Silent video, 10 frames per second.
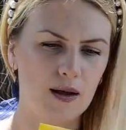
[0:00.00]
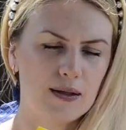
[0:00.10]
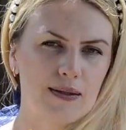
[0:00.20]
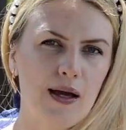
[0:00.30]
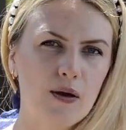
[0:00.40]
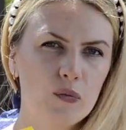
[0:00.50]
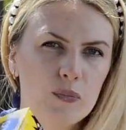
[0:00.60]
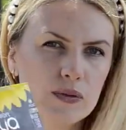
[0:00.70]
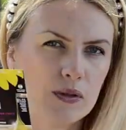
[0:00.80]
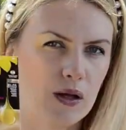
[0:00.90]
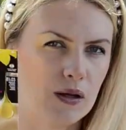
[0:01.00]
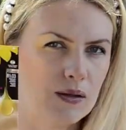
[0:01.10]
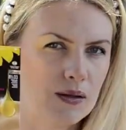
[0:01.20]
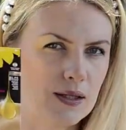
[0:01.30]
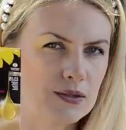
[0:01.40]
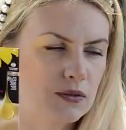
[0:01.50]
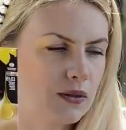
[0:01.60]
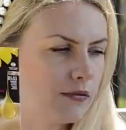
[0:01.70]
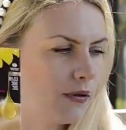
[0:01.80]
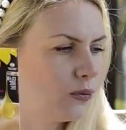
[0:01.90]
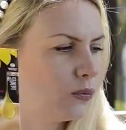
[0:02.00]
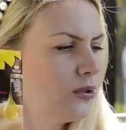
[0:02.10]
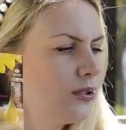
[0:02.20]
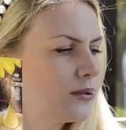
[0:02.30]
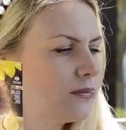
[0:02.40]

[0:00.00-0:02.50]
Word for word: Я купила краску для волос.